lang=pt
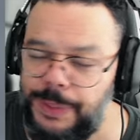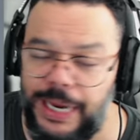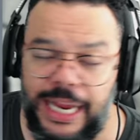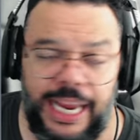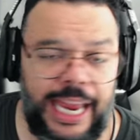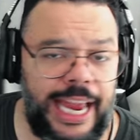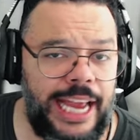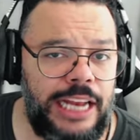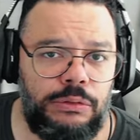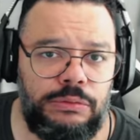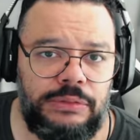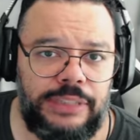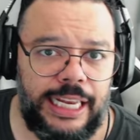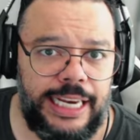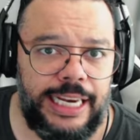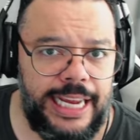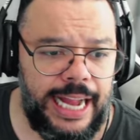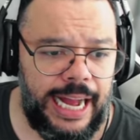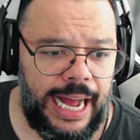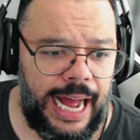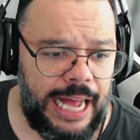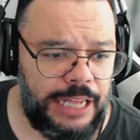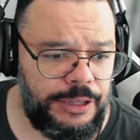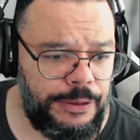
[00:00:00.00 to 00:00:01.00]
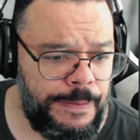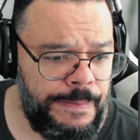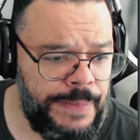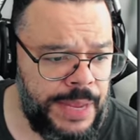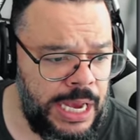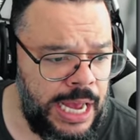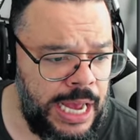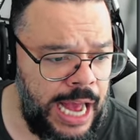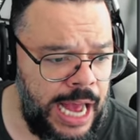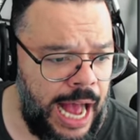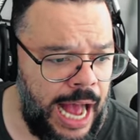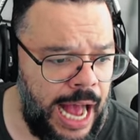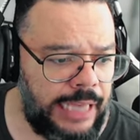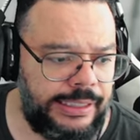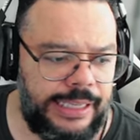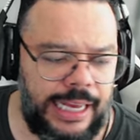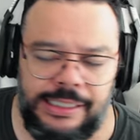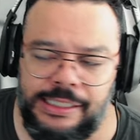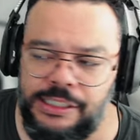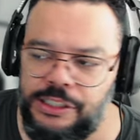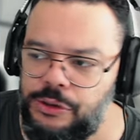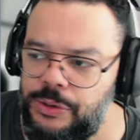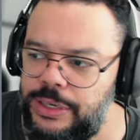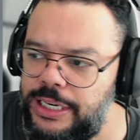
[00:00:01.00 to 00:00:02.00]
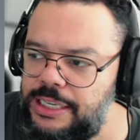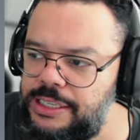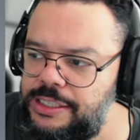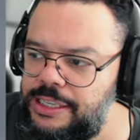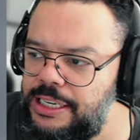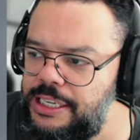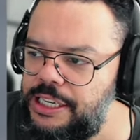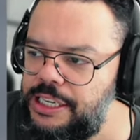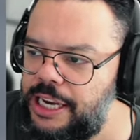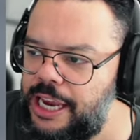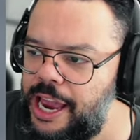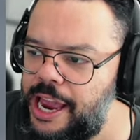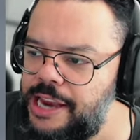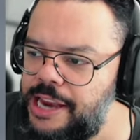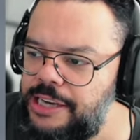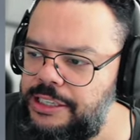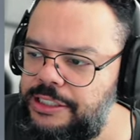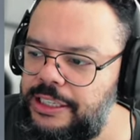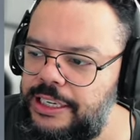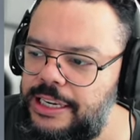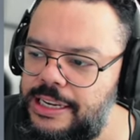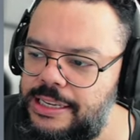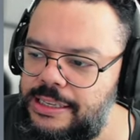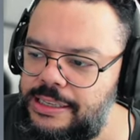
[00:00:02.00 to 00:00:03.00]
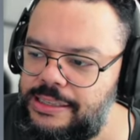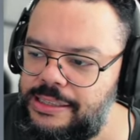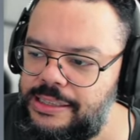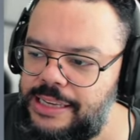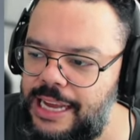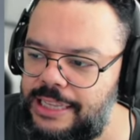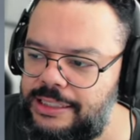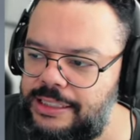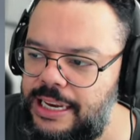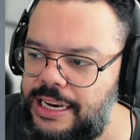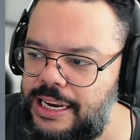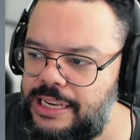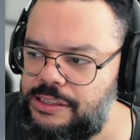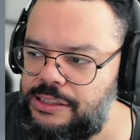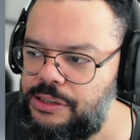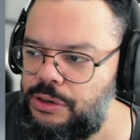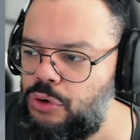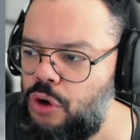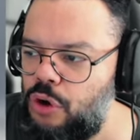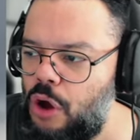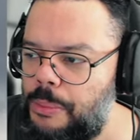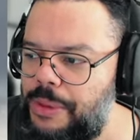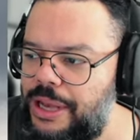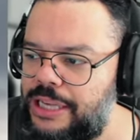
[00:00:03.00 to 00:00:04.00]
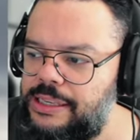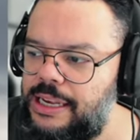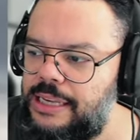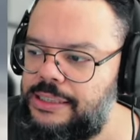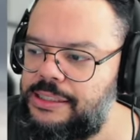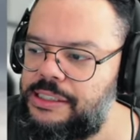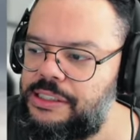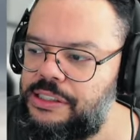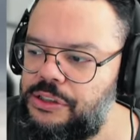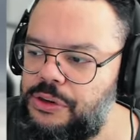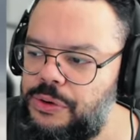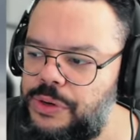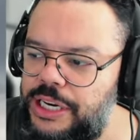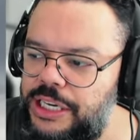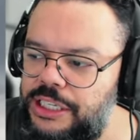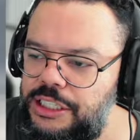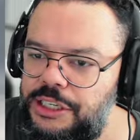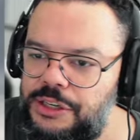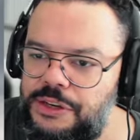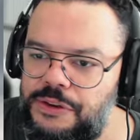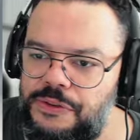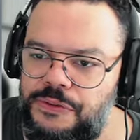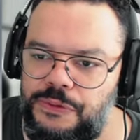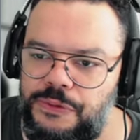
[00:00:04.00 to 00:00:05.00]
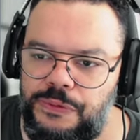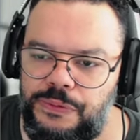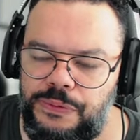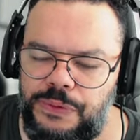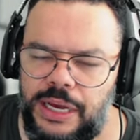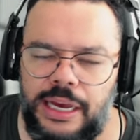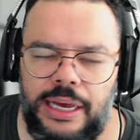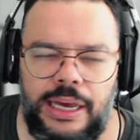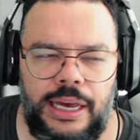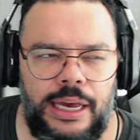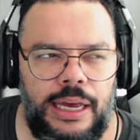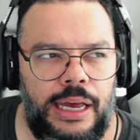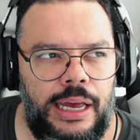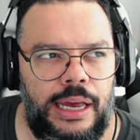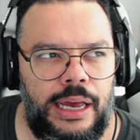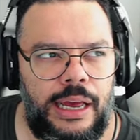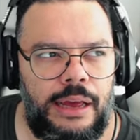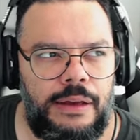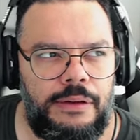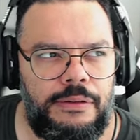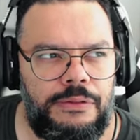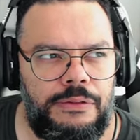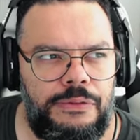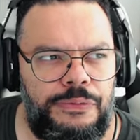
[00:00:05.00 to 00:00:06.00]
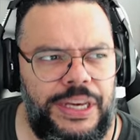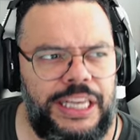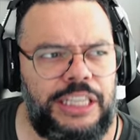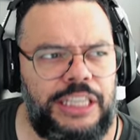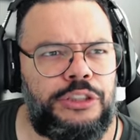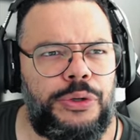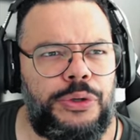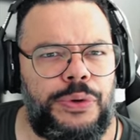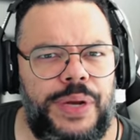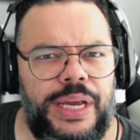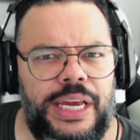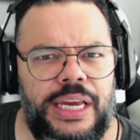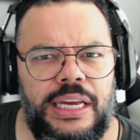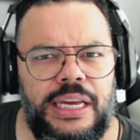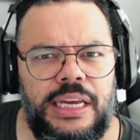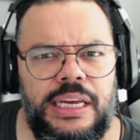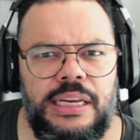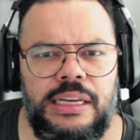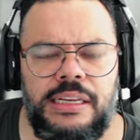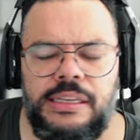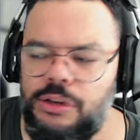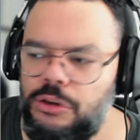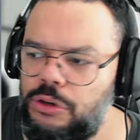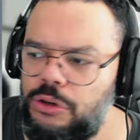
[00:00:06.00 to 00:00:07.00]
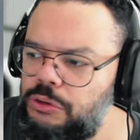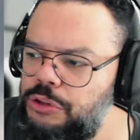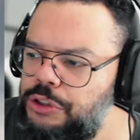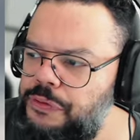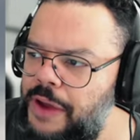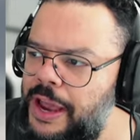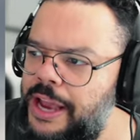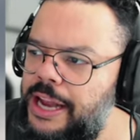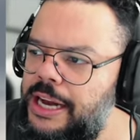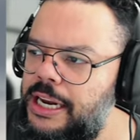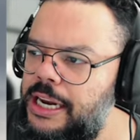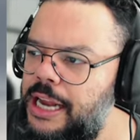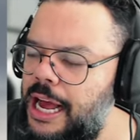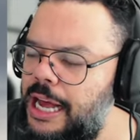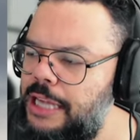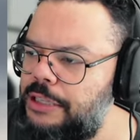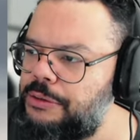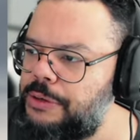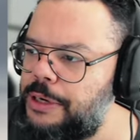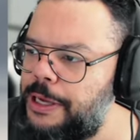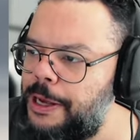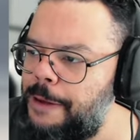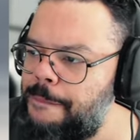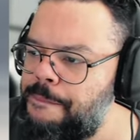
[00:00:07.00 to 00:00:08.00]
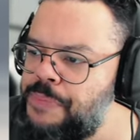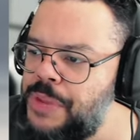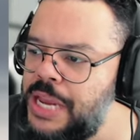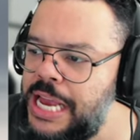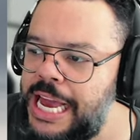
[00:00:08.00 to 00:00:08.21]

Para quem não tá ligado, Assassin's Creed Syndicate antes, né, teria seu nome Assassin's Creed é, Victory, se eu não tiver enganado, né?